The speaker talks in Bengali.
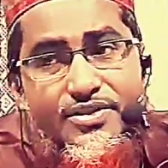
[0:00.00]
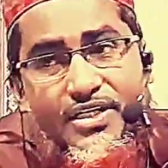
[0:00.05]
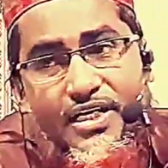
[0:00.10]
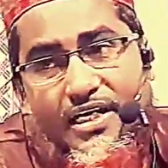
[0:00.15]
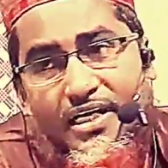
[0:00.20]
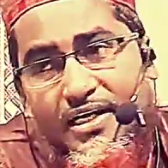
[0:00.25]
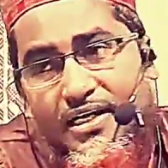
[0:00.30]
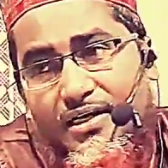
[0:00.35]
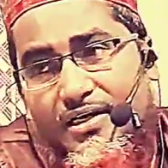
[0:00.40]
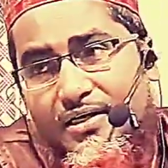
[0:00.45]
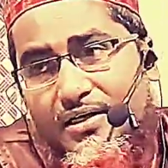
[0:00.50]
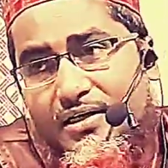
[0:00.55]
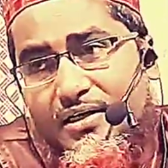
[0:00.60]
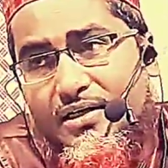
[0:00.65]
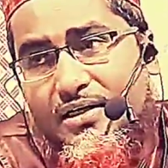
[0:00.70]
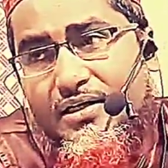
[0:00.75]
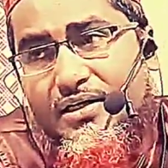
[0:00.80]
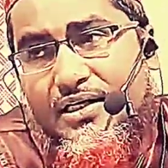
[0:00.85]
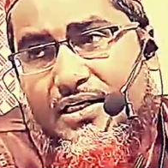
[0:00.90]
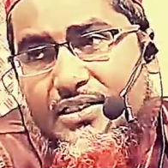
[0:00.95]
সে
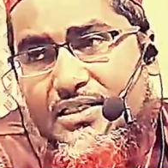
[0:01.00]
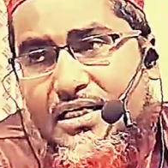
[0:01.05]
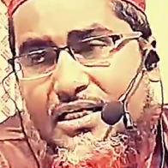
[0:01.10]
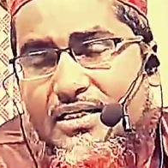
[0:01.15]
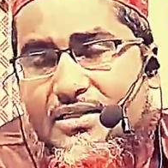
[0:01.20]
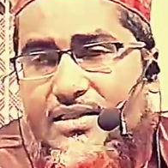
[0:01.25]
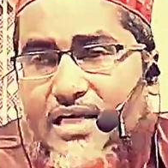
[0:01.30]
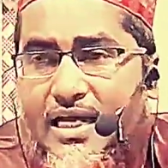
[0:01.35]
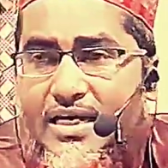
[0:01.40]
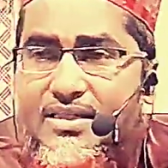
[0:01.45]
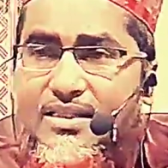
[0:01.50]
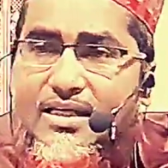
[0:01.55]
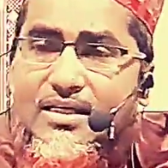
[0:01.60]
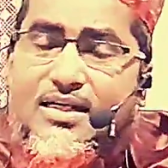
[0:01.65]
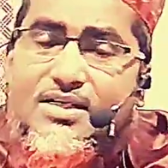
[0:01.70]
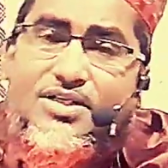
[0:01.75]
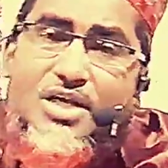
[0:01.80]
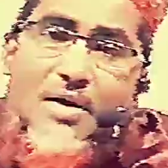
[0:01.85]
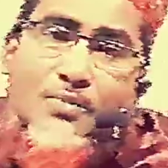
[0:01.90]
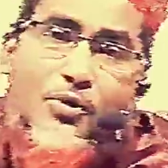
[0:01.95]
নিজের
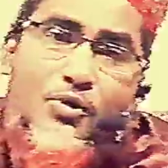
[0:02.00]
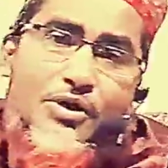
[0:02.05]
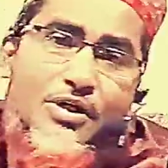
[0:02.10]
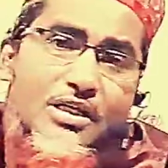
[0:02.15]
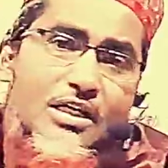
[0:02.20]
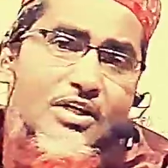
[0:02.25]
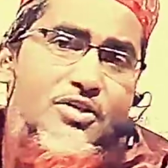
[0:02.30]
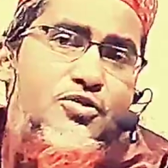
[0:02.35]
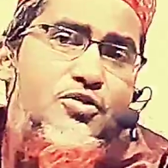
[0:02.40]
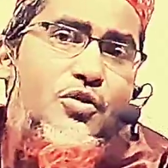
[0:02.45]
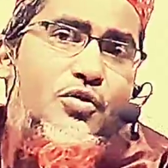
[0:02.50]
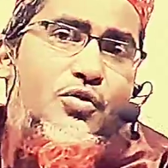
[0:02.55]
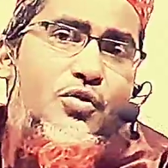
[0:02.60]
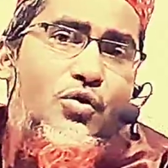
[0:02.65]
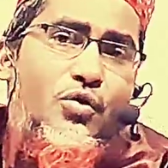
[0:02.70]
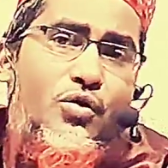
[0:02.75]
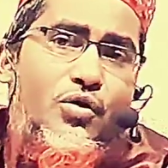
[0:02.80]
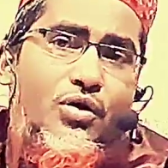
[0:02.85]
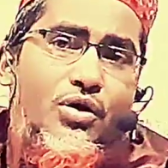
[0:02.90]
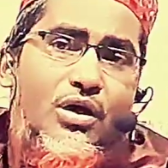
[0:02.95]
চাহিদাটা সাময়িকের জন্য